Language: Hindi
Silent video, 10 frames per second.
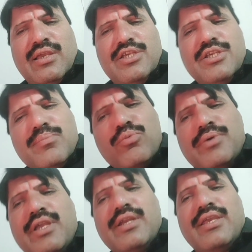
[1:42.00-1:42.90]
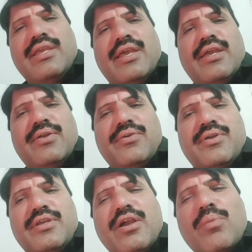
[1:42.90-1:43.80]
ये मुमकिन नहीं है
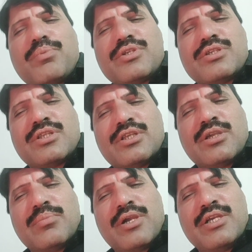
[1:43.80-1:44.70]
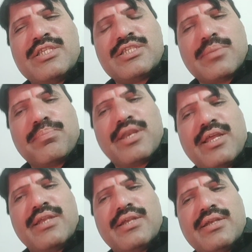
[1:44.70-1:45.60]
कि आपकी ज़िंदगी में
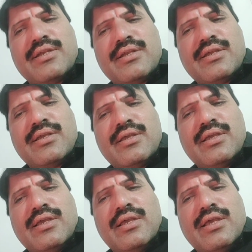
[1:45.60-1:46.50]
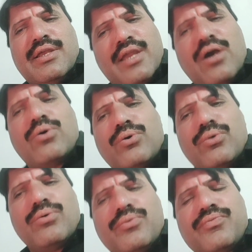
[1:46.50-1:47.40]
डिसिप्लिन ना हो
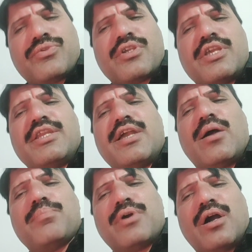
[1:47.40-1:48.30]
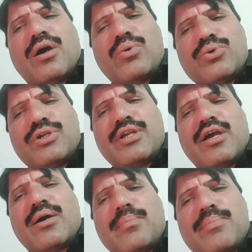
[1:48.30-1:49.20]
यानी आपका उठना
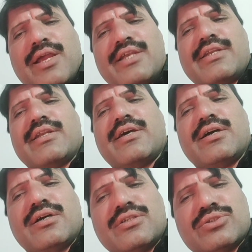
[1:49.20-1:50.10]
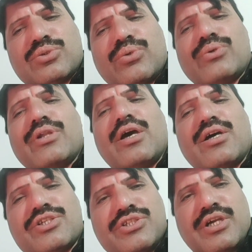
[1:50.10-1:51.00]
बैठना
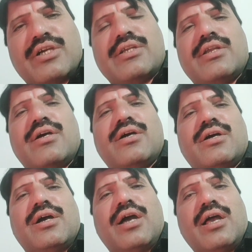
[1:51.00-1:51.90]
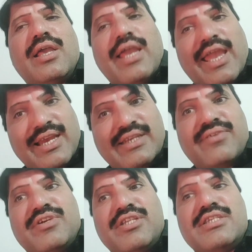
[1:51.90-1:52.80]
सोना जागना
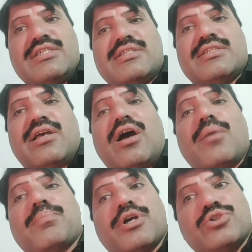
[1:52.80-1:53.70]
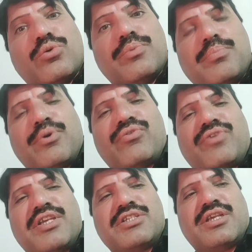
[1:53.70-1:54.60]
एक्टिविटीज़ आपका जो भी
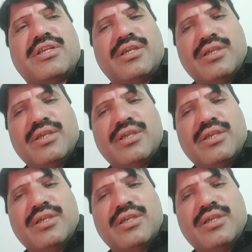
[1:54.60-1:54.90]
प्रोफेशन है